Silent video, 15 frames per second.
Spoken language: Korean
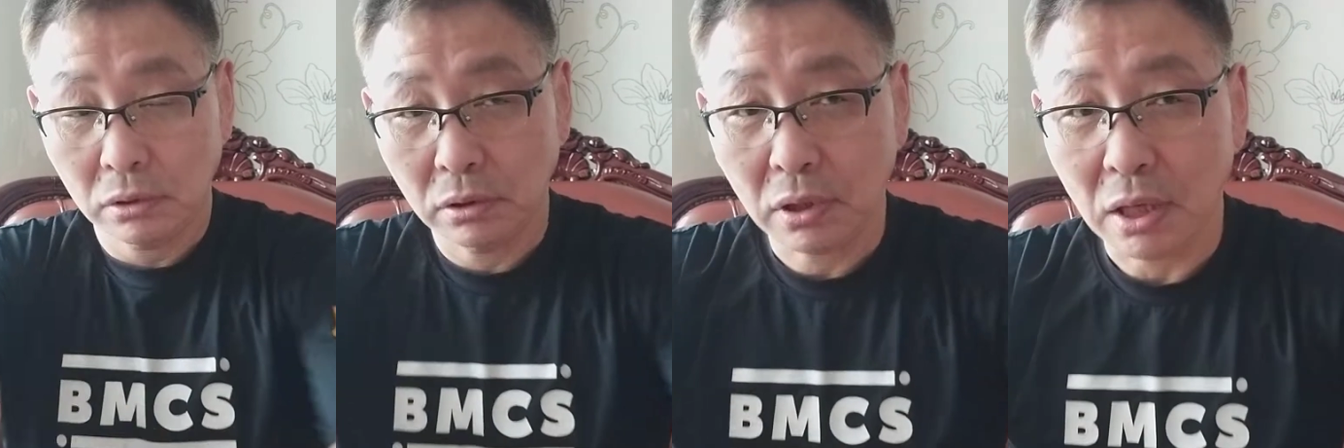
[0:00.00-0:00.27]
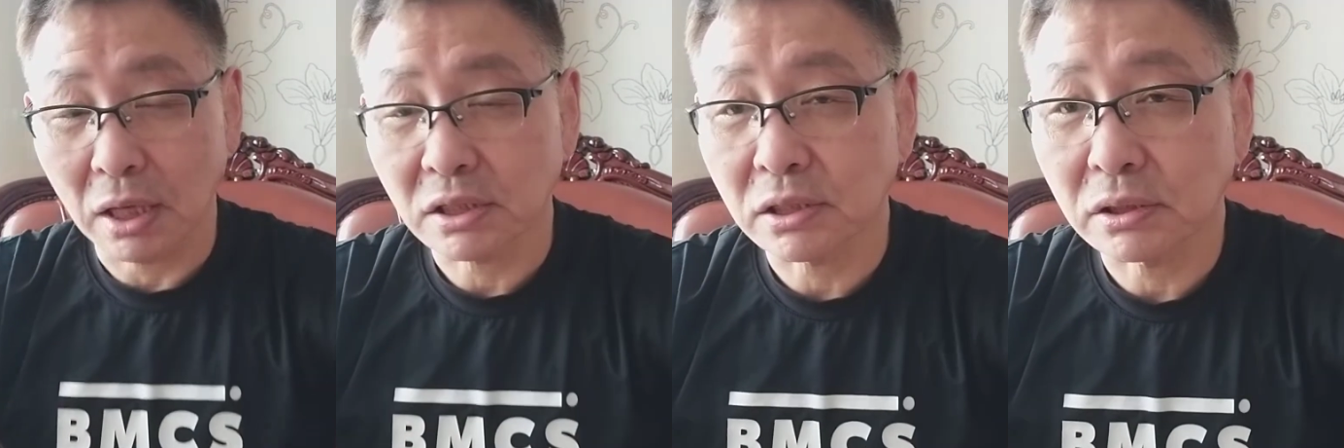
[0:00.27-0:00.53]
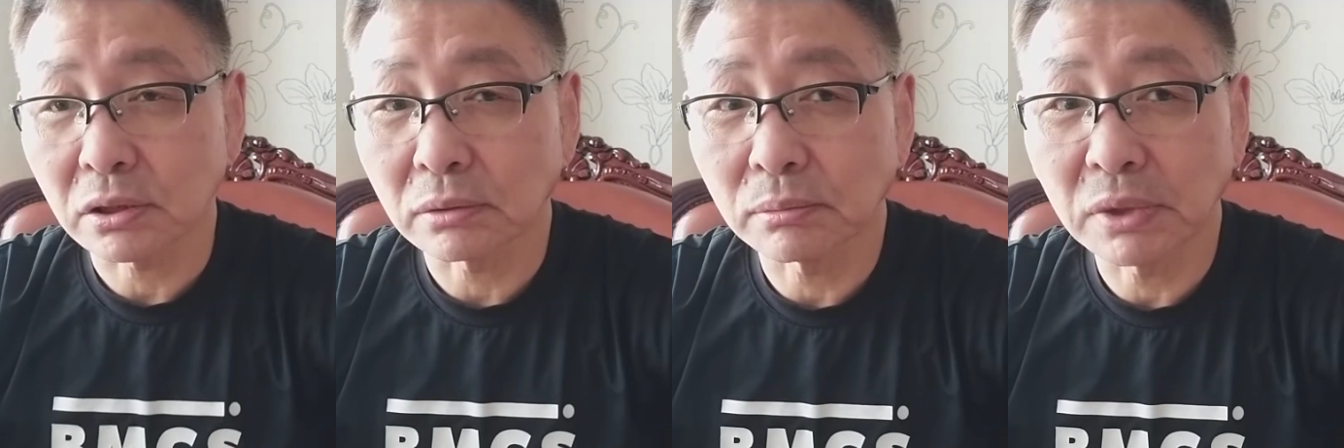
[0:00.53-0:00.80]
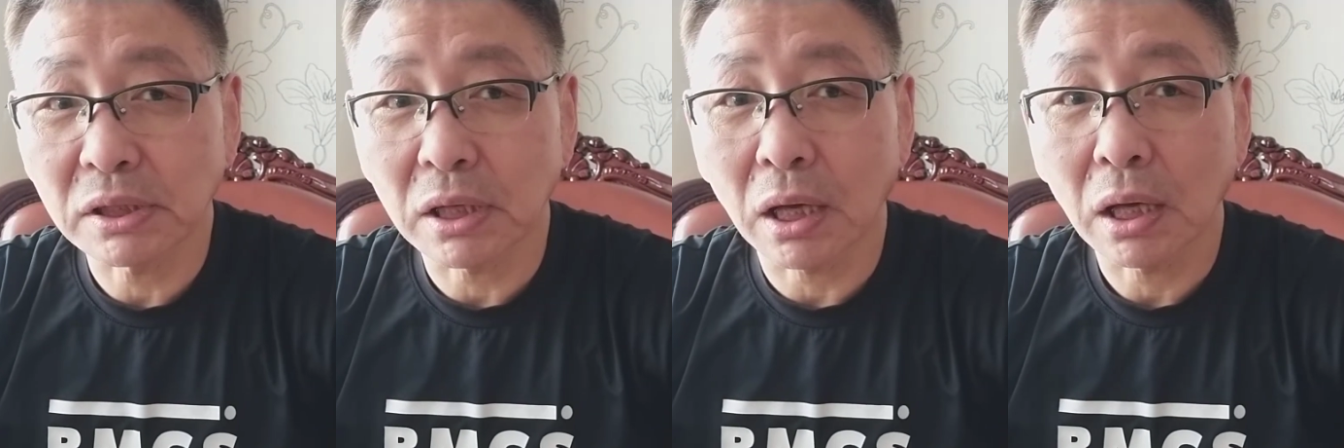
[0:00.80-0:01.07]
같이 저
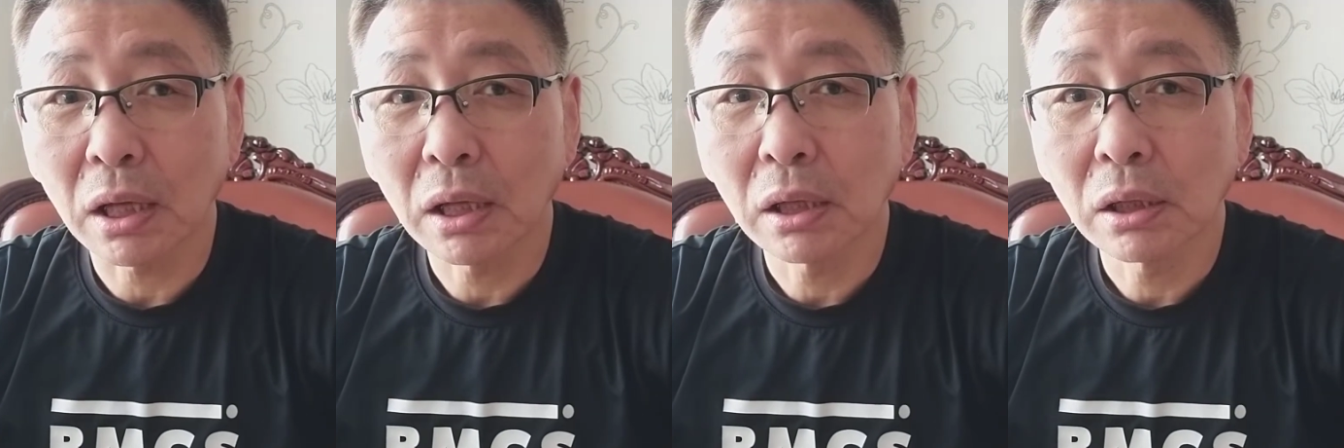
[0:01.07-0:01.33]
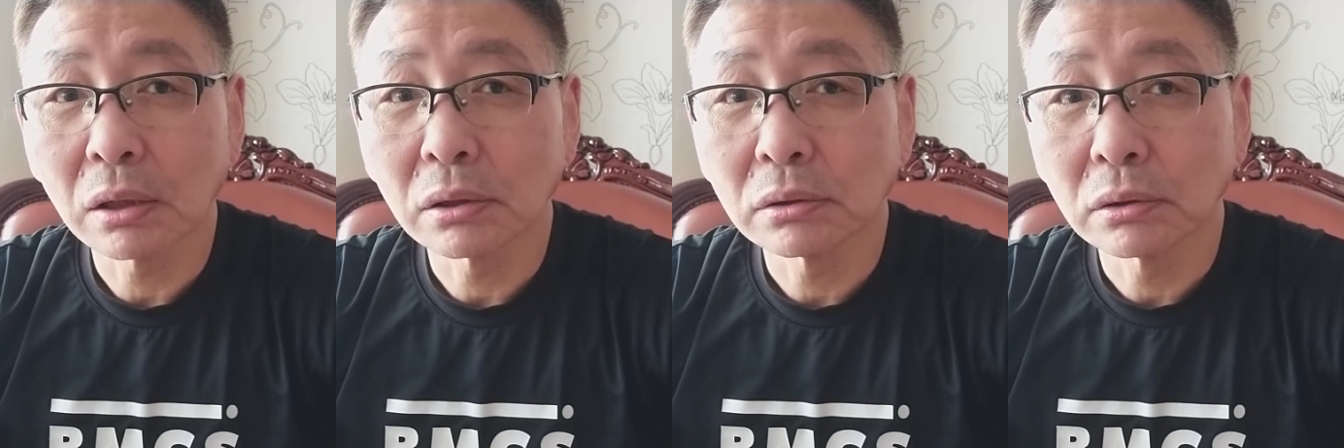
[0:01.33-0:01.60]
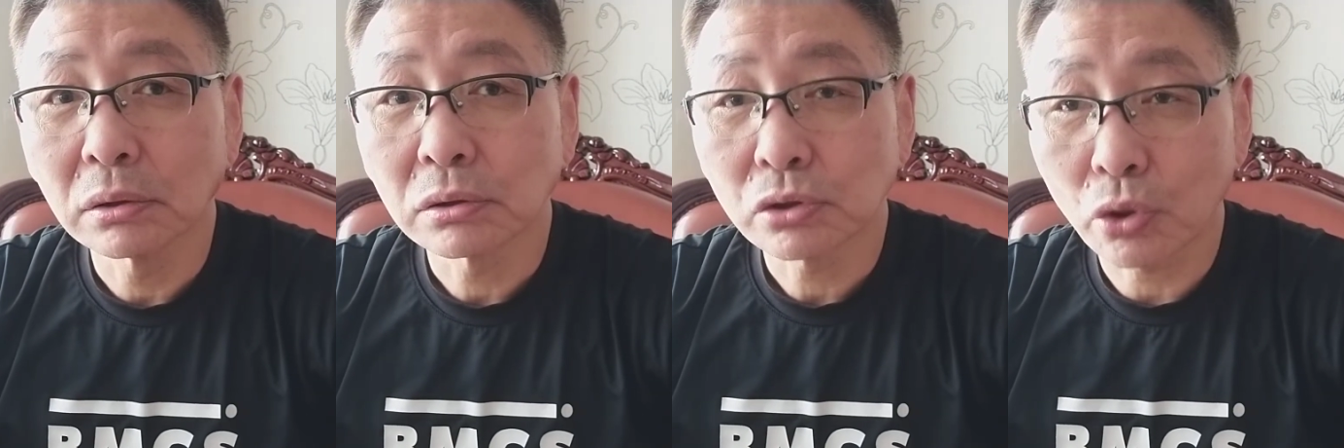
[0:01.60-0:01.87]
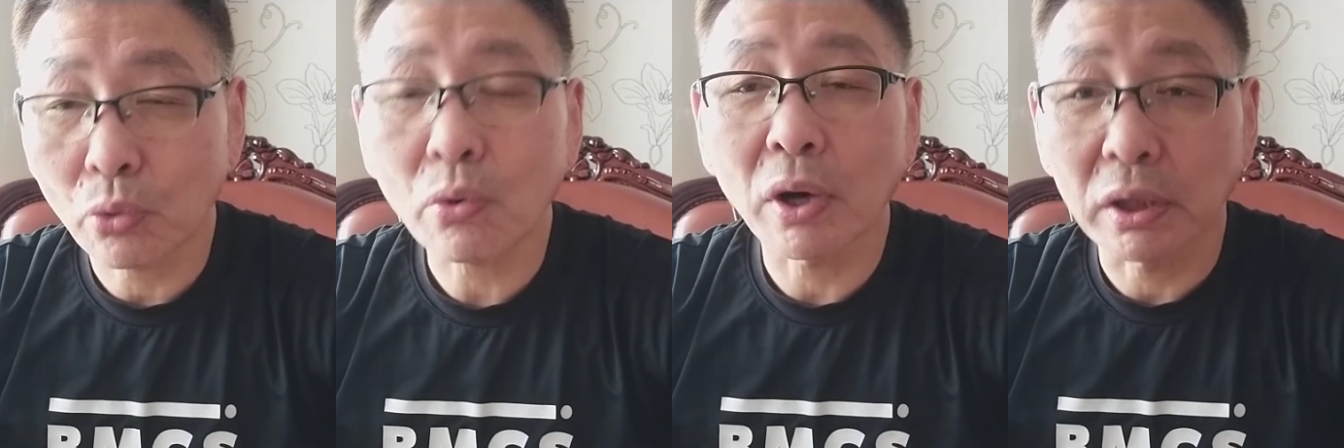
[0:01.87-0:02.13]
뭐냐
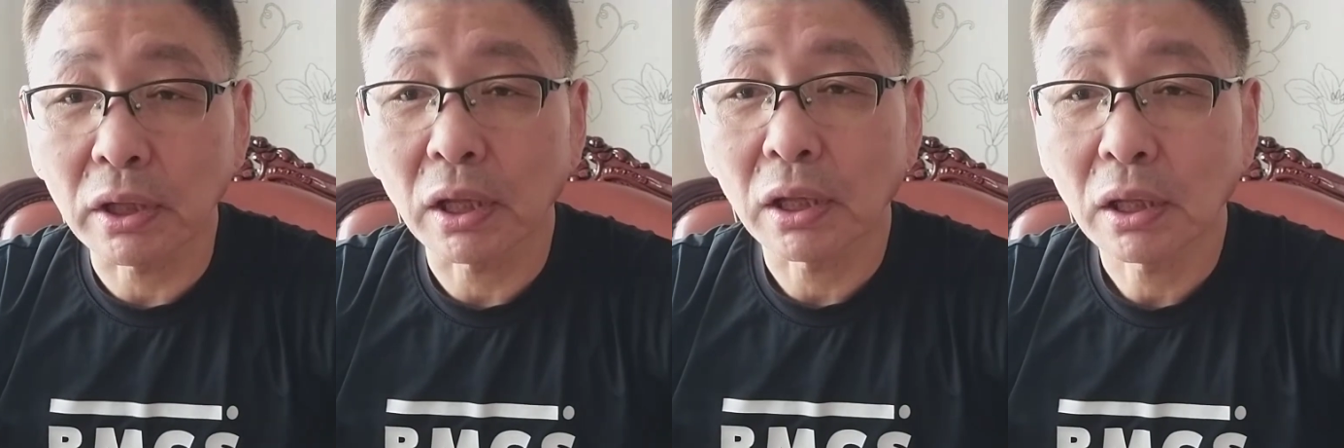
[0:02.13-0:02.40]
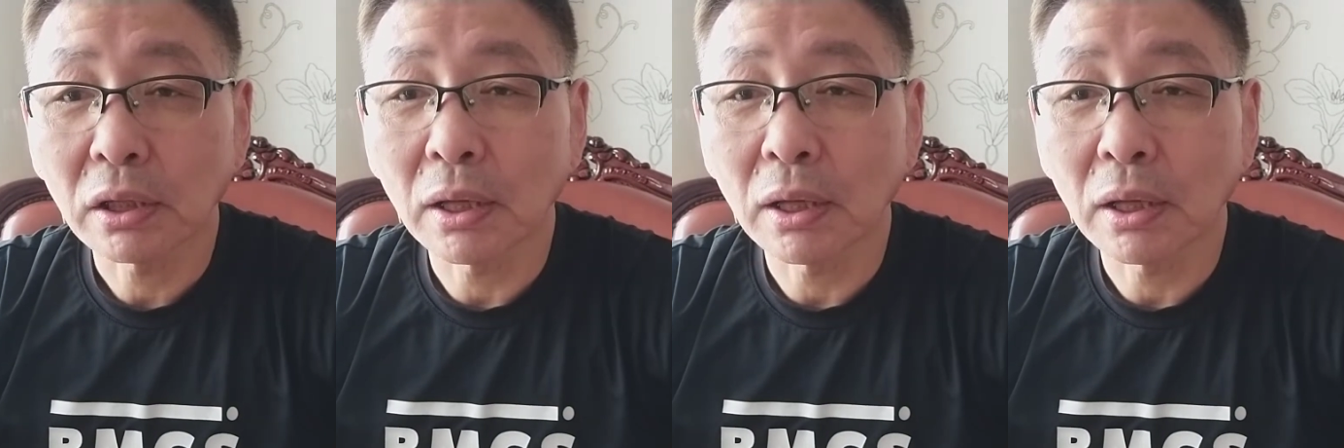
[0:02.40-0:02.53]
서로 간에